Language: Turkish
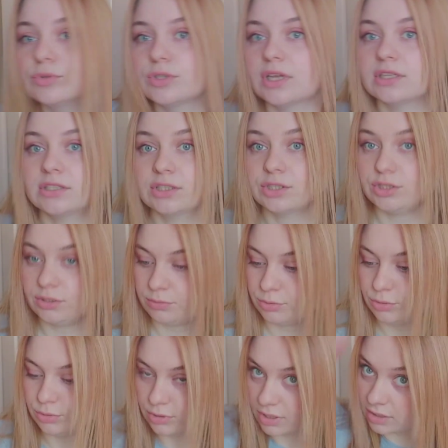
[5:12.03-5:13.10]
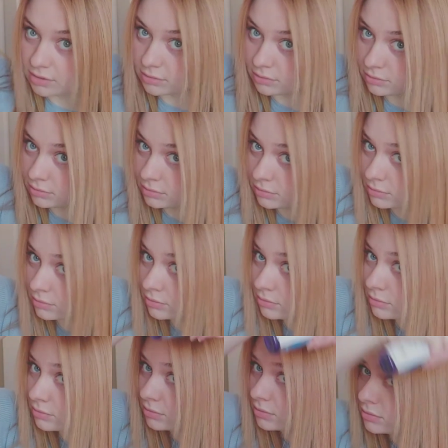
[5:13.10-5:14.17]
Bundan sıkacağım o yüzden.
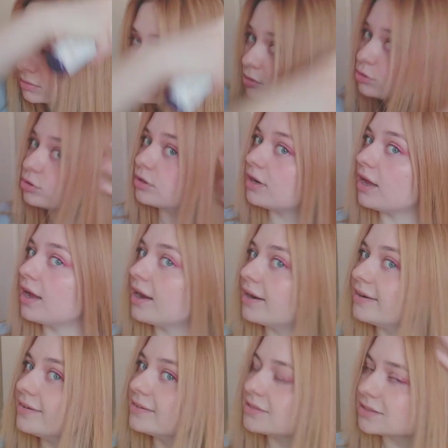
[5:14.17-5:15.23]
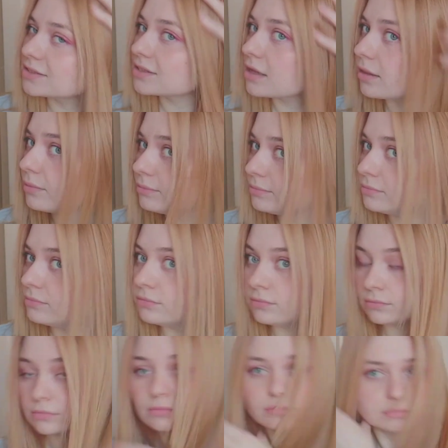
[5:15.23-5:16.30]
Şöyle her yerine sıkalım.
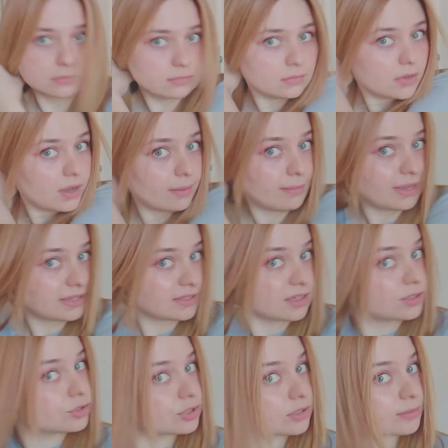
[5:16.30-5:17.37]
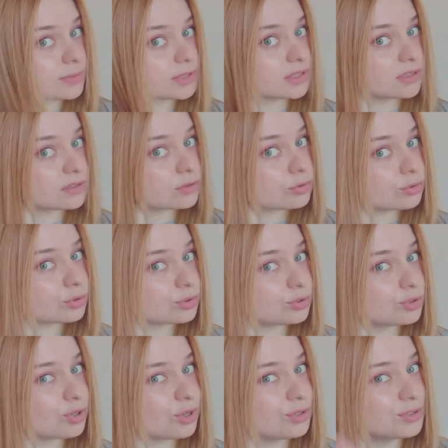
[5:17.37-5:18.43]
Ama ben saçlarımın
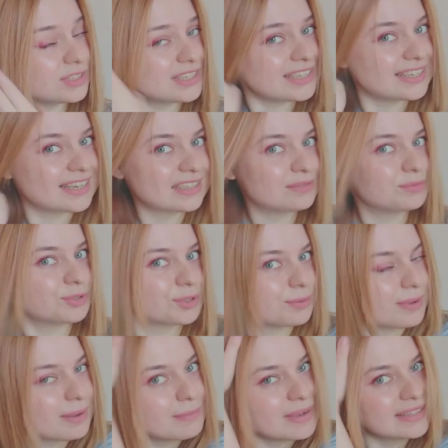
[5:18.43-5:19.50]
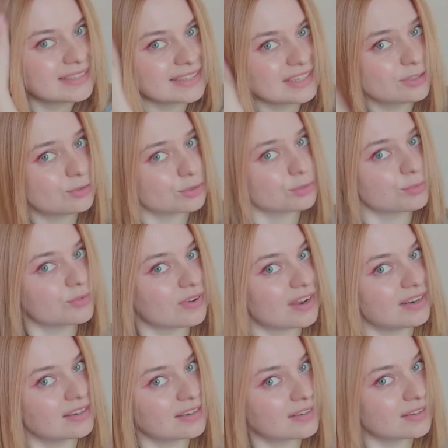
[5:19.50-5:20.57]
turuncu olduğuna inanmıyorum yani. Bende renk yorumu
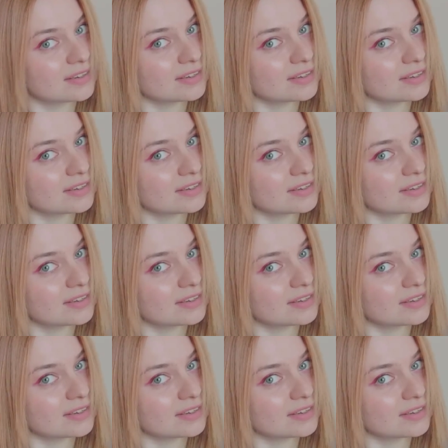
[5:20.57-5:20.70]
var.